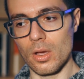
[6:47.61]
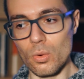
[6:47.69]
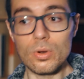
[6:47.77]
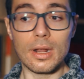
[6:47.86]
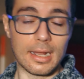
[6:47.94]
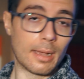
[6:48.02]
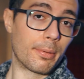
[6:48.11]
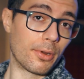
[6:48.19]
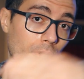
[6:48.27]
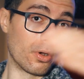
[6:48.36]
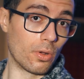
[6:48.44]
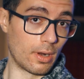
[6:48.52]
una
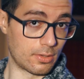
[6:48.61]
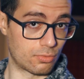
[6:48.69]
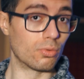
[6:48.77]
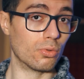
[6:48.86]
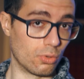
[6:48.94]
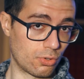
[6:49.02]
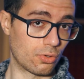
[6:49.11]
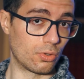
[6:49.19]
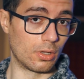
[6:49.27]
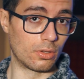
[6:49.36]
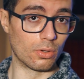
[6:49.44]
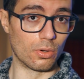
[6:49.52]
capriola sul dorso
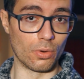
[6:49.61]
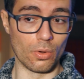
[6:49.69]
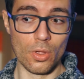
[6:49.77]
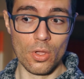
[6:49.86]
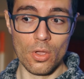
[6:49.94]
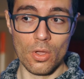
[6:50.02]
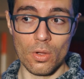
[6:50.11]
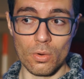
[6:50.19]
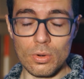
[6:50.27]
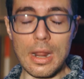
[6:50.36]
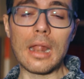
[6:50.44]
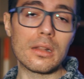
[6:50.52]
del toro,
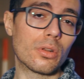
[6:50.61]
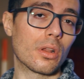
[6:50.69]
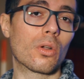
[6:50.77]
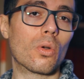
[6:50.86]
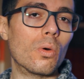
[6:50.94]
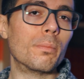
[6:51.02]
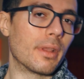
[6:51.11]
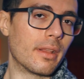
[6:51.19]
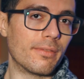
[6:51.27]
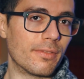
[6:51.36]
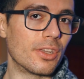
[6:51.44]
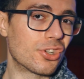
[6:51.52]
un altro è compiere
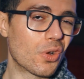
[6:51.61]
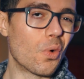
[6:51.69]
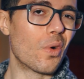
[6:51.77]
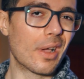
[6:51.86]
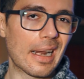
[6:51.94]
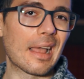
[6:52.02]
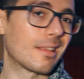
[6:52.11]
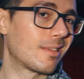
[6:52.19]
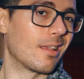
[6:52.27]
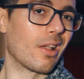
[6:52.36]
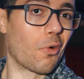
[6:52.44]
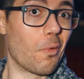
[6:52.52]
invece con
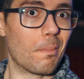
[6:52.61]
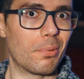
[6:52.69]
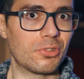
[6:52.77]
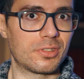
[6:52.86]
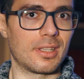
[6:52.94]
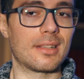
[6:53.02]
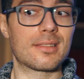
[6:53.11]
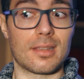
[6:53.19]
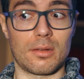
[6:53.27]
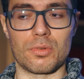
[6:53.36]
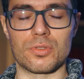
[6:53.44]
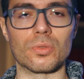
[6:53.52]
grazia e
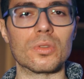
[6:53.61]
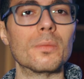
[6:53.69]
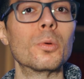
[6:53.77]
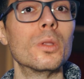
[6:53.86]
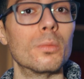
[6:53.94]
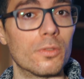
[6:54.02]
compostezza questo tipo di